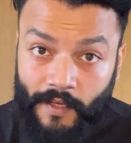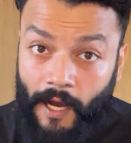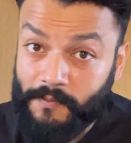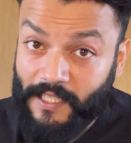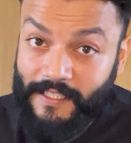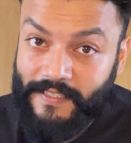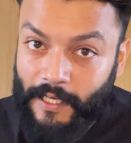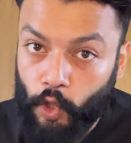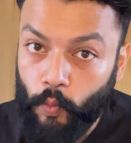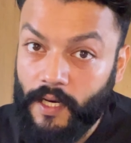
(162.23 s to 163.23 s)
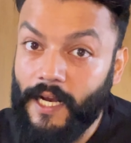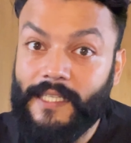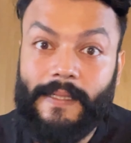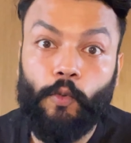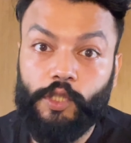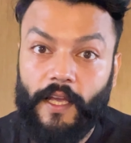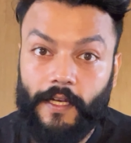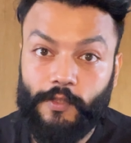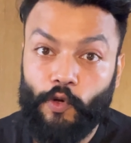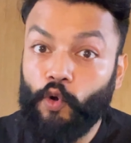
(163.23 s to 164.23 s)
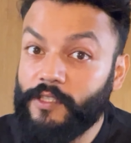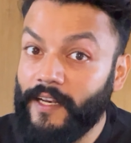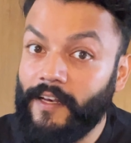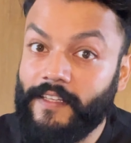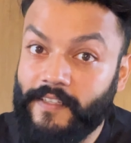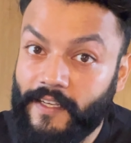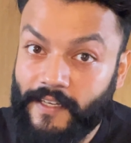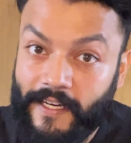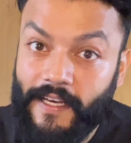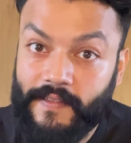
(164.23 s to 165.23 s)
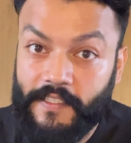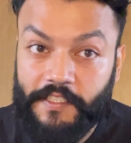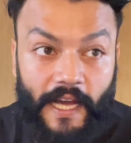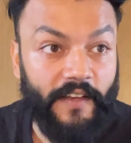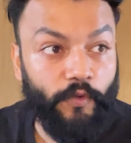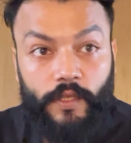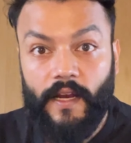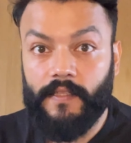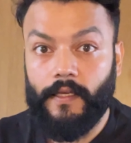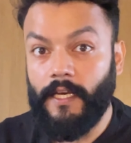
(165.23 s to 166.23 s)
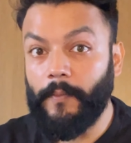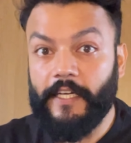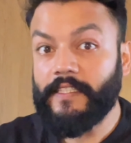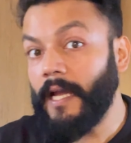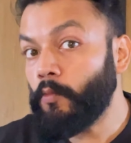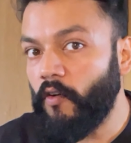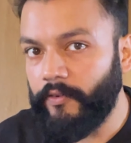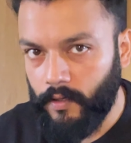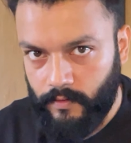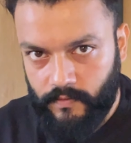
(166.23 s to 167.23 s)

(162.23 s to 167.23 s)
आप जल्दी से ले लो वरना खत्म हो जाएगा तो लोग जनरली से खरीद लेते हैं जैसे आईफोन का रहता है लिमिटेड टाइम ऑफर